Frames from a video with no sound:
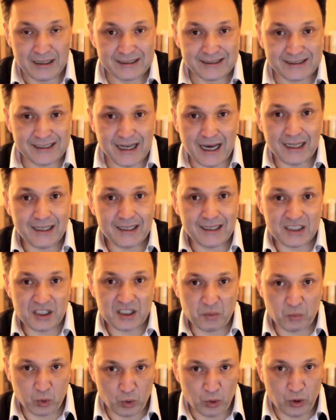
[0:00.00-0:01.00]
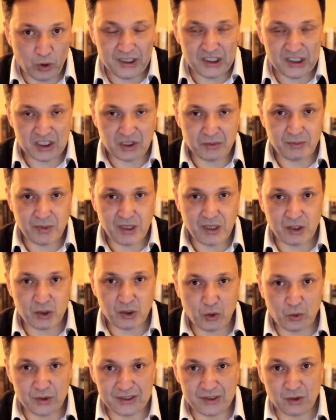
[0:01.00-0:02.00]
Sadece bunun için bile
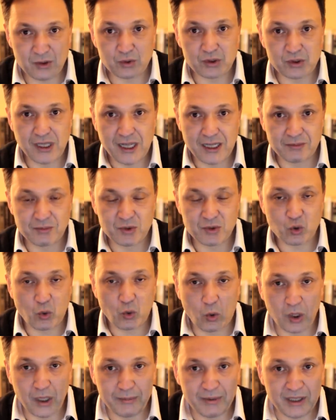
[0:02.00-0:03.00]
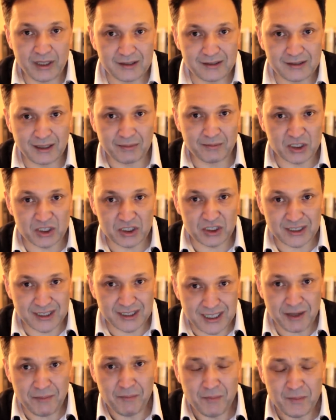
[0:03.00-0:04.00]
dövizi yükseltmiş olabilir
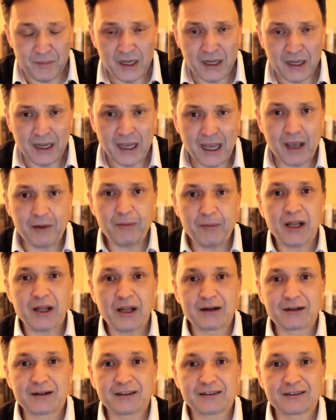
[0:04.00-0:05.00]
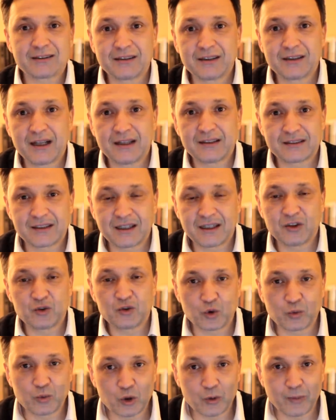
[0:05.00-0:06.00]
demiştim. Hemen arkasından Sayın
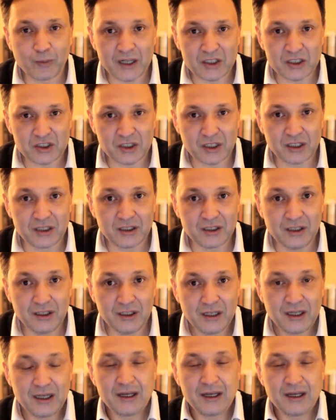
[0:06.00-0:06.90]
Cumhurbaşkanı